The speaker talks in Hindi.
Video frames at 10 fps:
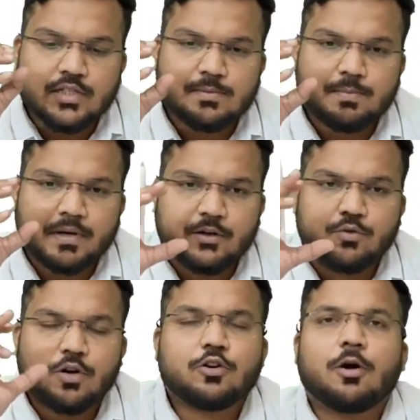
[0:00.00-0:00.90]
तो इस
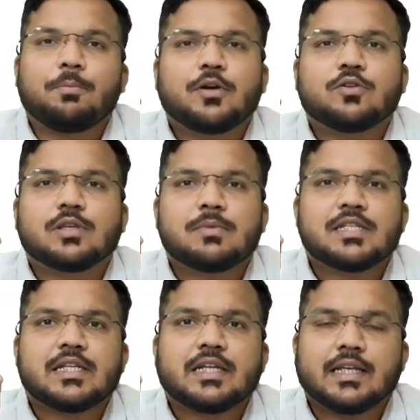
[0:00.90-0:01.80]
पर्टिकुलर टॉपिक को
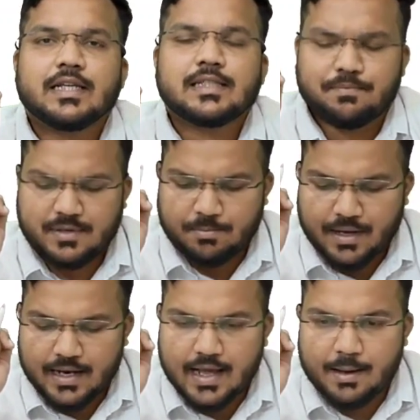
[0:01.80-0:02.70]
समझने के लिए
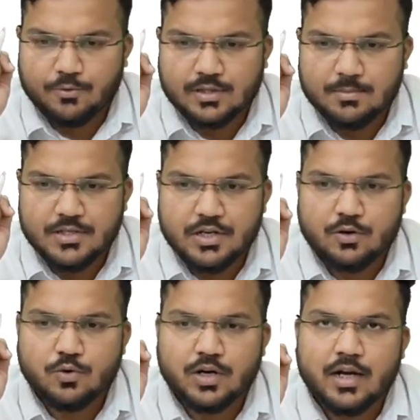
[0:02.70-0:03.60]
सबसे पहले आपको
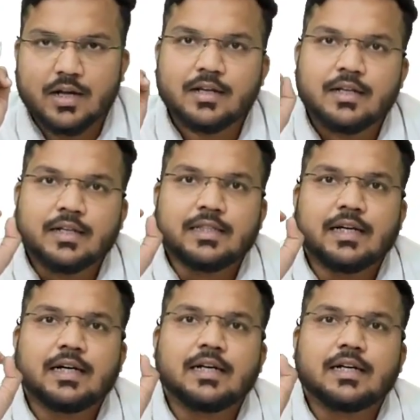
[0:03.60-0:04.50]
समझना होगा
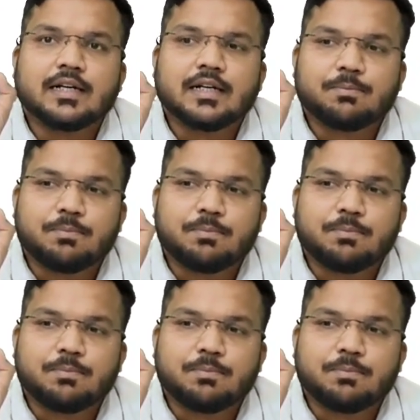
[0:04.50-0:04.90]
द